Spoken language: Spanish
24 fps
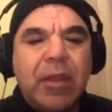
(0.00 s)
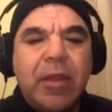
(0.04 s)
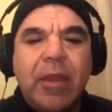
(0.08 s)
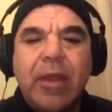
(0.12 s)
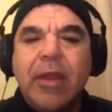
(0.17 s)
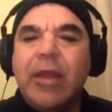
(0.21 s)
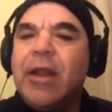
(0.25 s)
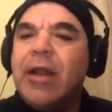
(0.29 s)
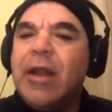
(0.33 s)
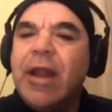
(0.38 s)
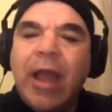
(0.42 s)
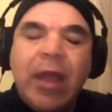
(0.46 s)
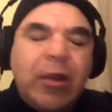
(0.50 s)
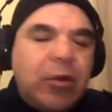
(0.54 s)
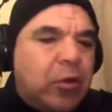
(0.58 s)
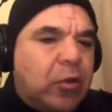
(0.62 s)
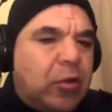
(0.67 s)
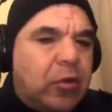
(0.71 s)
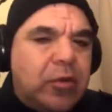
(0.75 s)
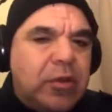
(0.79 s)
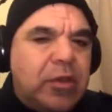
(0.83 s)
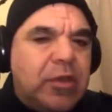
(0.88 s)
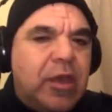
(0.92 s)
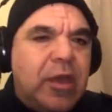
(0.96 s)

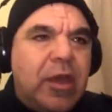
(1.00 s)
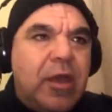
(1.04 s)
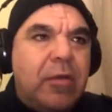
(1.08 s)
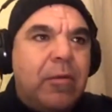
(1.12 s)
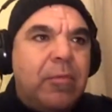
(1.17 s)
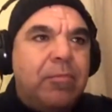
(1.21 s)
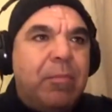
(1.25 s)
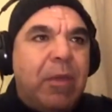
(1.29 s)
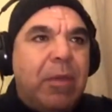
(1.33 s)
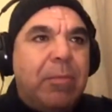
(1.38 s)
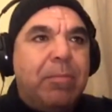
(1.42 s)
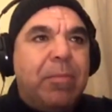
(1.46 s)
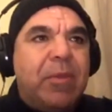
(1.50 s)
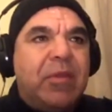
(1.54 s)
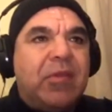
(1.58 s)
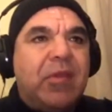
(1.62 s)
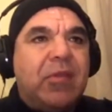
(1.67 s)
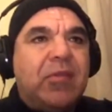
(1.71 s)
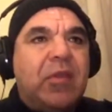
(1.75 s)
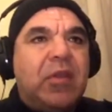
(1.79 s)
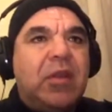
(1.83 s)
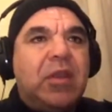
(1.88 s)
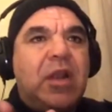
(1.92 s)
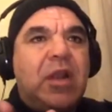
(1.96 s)
Claro, ya empieza a
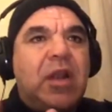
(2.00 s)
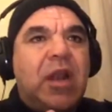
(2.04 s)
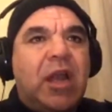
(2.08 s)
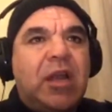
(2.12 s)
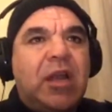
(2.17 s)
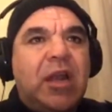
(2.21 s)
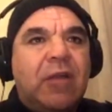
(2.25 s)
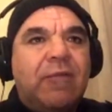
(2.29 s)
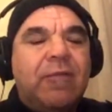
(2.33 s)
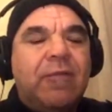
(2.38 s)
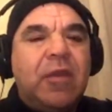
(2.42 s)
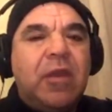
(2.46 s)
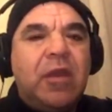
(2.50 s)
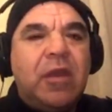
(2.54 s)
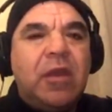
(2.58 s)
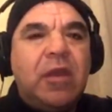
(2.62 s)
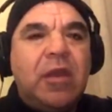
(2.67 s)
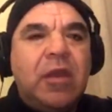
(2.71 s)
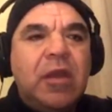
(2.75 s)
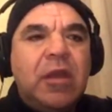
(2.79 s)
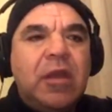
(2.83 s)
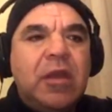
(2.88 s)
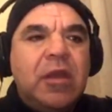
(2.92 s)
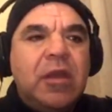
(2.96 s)
ser que la gráfica
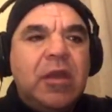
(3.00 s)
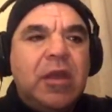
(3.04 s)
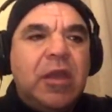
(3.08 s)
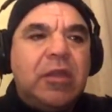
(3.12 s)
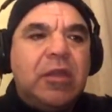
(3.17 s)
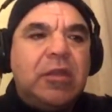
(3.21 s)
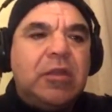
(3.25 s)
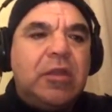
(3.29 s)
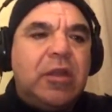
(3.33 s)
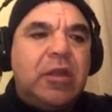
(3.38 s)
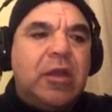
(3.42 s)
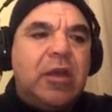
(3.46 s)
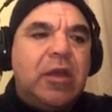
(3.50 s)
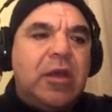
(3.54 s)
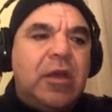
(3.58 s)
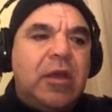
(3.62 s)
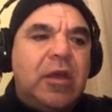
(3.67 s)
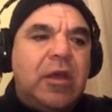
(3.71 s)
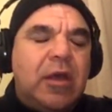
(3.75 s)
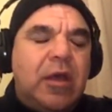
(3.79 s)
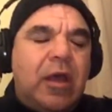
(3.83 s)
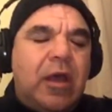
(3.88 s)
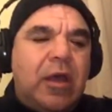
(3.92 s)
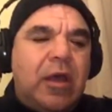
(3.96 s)
está
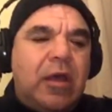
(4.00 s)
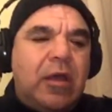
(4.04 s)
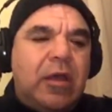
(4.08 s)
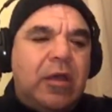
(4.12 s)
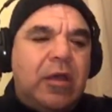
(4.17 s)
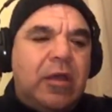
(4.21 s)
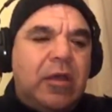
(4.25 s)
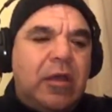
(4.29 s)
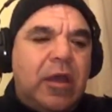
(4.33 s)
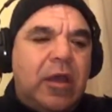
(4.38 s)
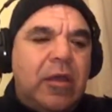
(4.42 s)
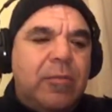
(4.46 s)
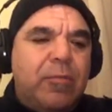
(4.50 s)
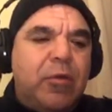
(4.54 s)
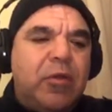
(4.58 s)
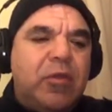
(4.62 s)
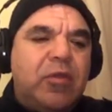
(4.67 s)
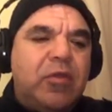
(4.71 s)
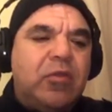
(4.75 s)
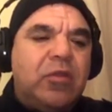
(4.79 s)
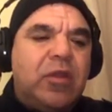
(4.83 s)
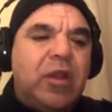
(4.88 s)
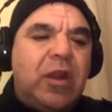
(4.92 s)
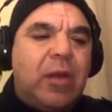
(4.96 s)
eh, a
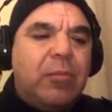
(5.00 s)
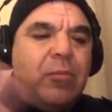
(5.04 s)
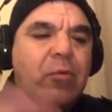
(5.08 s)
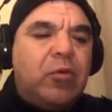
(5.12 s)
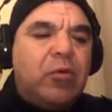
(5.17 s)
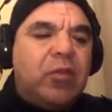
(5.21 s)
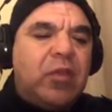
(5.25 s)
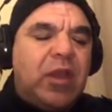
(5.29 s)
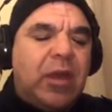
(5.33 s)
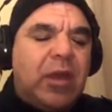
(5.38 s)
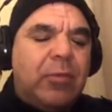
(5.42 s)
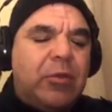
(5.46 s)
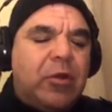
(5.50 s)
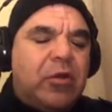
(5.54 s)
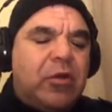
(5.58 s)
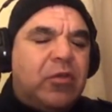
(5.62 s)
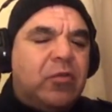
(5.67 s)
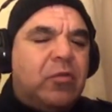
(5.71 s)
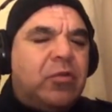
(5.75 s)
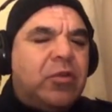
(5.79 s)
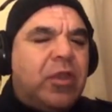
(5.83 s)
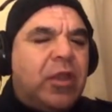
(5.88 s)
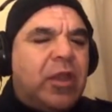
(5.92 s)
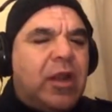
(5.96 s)
disposición de la música, pero
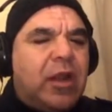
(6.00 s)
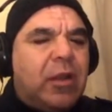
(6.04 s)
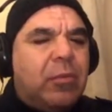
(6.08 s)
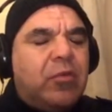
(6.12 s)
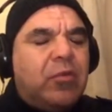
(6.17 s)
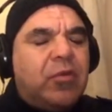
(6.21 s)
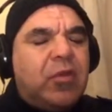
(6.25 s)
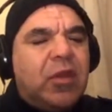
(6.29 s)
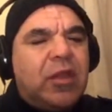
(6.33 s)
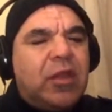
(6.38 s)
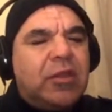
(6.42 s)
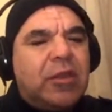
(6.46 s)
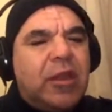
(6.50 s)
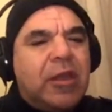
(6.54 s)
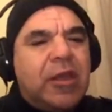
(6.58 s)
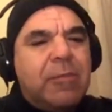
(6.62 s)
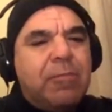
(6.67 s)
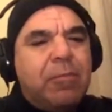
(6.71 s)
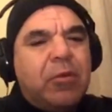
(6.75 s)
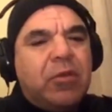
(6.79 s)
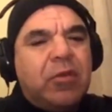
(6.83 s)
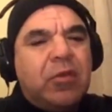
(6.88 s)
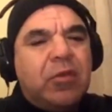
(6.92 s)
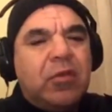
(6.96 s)
resulta que la música está a
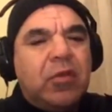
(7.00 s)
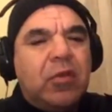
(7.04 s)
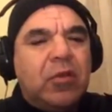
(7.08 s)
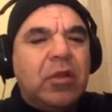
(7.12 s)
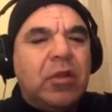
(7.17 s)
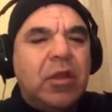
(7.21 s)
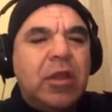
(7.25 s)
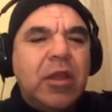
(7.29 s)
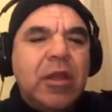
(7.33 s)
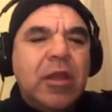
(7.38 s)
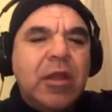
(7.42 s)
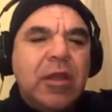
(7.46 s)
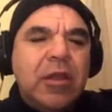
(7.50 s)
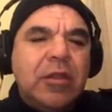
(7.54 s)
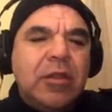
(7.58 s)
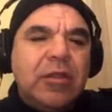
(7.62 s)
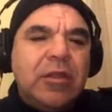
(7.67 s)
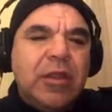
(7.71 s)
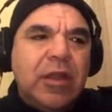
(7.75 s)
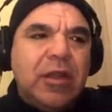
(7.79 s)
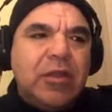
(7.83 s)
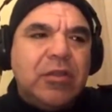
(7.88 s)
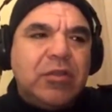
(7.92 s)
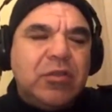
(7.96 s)
disposición
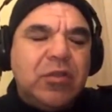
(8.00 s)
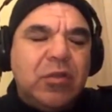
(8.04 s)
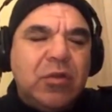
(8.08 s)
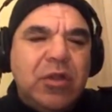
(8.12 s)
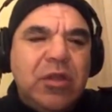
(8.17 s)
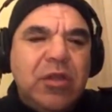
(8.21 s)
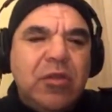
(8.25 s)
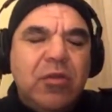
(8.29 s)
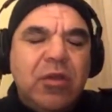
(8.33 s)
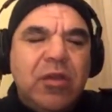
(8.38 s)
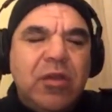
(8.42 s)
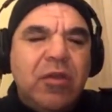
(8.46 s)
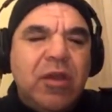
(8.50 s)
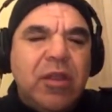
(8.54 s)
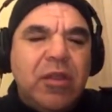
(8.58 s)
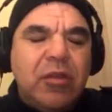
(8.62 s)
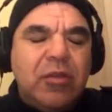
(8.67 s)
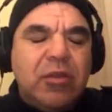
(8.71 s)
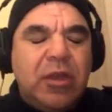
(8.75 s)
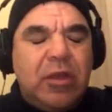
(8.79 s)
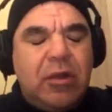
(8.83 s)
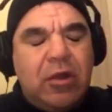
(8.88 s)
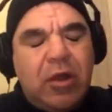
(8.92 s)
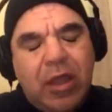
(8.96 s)
del sonido que va,
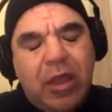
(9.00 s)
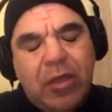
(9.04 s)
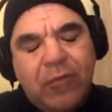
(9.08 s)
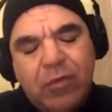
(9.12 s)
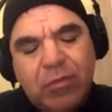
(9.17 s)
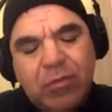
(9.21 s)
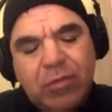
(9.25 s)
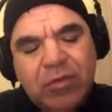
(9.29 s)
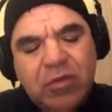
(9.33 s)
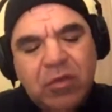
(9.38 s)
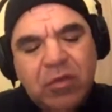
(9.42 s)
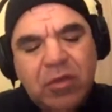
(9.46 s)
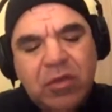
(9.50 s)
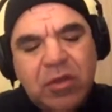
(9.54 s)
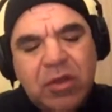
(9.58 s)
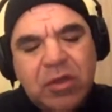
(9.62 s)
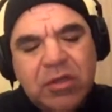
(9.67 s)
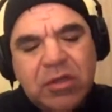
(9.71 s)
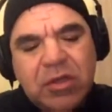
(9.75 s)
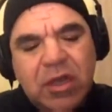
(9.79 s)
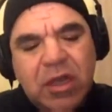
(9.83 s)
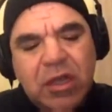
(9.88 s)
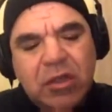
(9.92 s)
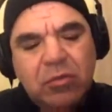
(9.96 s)
de la información que va
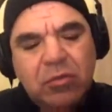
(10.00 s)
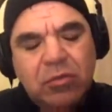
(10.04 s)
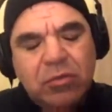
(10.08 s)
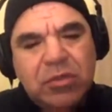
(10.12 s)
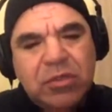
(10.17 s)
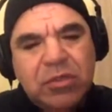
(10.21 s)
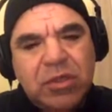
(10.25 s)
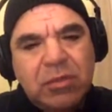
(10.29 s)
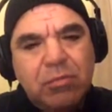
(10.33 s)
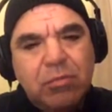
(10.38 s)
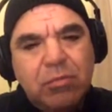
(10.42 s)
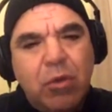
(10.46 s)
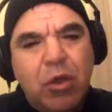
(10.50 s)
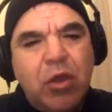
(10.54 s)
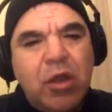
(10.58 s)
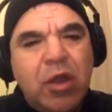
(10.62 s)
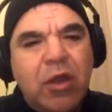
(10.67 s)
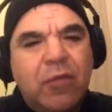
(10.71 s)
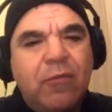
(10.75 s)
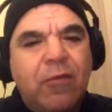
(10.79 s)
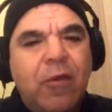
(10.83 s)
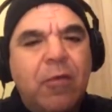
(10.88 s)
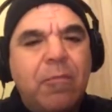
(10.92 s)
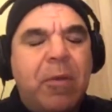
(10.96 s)
entregando un
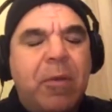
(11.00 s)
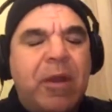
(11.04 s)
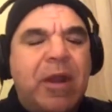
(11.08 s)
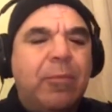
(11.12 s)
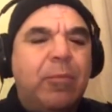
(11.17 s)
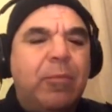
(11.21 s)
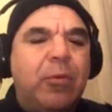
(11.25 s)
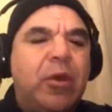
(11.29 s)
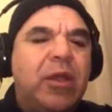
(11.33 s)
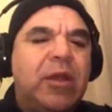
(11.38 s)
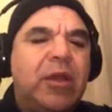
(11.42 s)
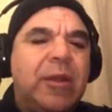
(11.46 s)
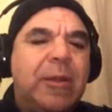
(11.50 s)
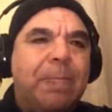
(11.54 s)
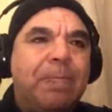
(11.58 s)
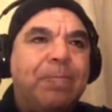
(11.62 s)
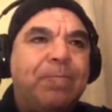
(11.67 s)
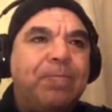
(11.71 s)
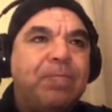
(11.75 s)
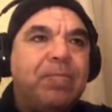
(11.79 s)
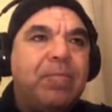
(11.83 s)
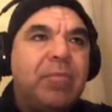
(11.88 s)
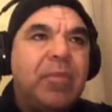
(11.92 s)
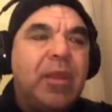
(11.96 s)
sismógrafo para poder
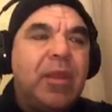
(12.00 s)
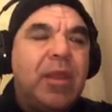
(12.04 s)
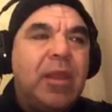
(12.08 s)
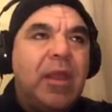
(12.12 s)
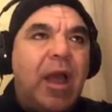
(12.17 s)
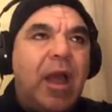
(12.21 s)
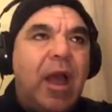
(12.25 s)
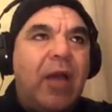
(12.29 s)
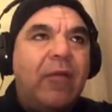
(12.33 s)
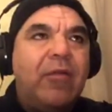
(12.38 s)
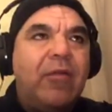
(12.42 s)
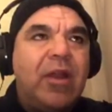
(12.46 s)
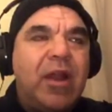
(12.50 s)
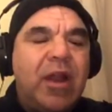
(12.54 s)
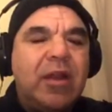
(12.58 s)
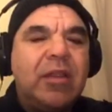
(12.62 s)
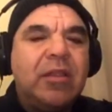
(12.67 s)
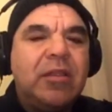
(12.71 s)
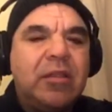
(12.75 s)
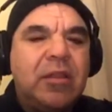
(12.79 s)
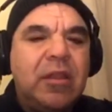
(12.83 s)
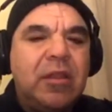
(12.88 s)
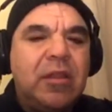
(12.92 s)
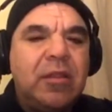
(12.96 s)

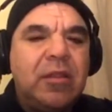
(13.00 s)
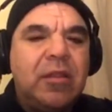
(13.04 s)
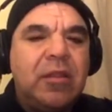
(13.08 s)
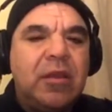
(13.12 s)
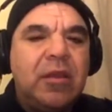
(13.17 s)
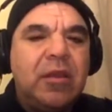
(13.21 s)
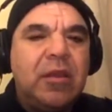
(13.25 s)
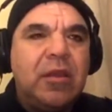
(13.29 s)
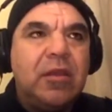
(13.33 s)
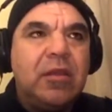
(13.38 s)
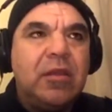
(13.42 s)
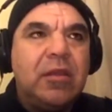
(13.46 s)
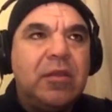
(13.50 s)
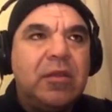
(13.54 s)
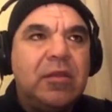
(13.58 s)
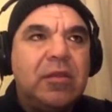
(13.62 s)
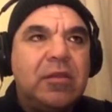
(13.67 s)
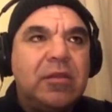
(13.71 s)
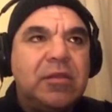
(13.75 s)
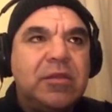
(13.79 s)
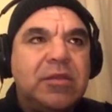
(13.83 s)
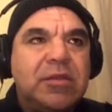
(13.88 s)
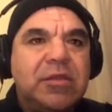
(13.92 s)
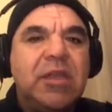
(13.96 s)
hablarte de
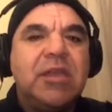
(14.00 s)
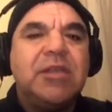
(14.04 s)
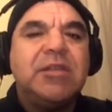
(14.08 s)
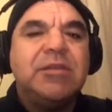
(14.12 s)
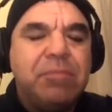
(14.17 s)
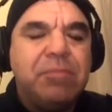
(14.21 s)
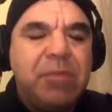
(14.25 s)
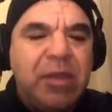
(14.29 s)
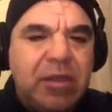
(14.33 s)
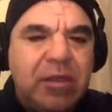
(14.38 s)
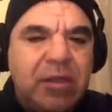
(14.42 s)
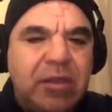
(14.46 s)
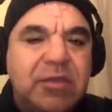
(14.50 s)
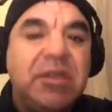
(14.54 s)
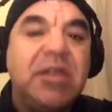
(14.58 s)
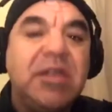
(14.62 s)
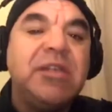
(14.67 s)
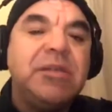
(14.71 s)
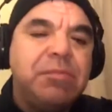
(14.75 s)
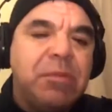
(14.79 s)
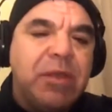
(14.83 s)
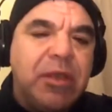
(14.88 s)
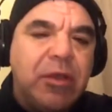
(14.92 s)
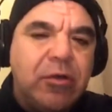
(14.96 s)
sísmic,
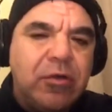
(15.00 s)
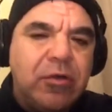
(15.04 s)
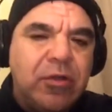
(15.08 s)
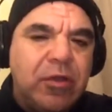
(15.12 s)
sísmico, de